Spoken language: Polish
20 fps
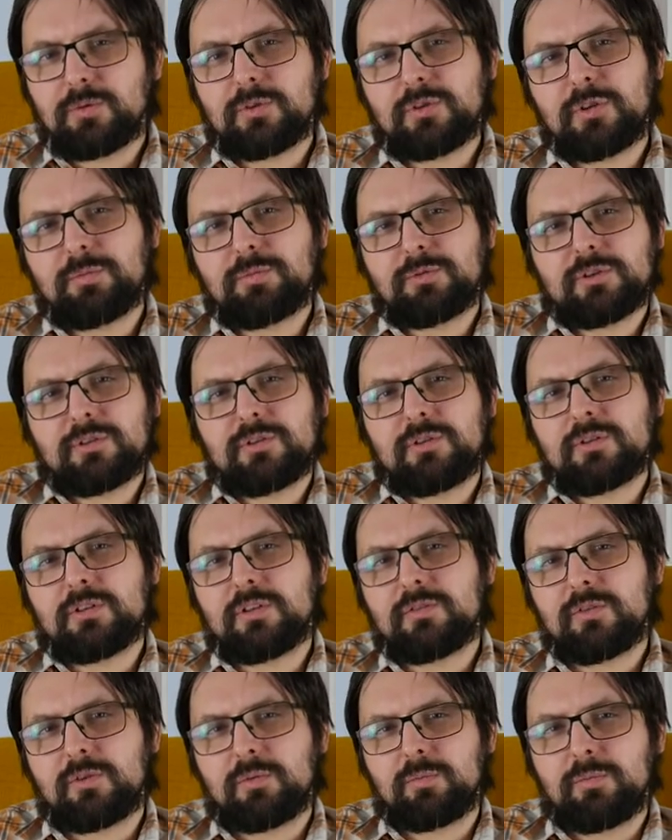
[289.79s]
to
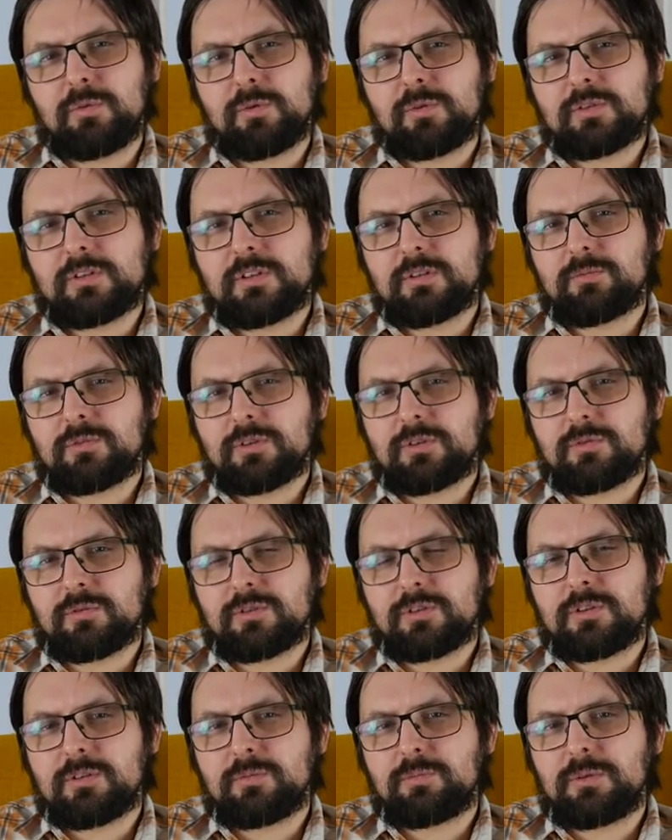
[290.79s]
przygotował Bóg tym,
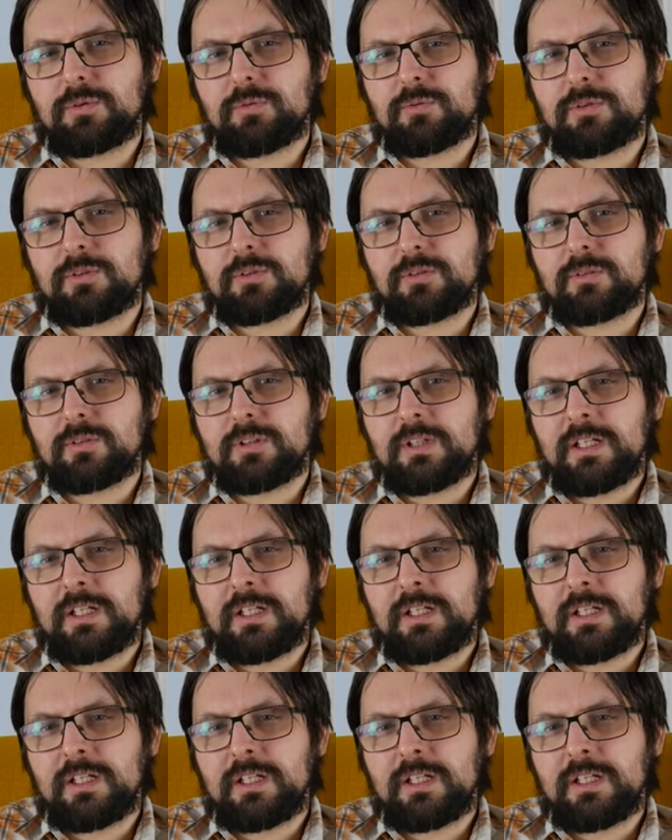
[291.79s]
którzy Go miłują.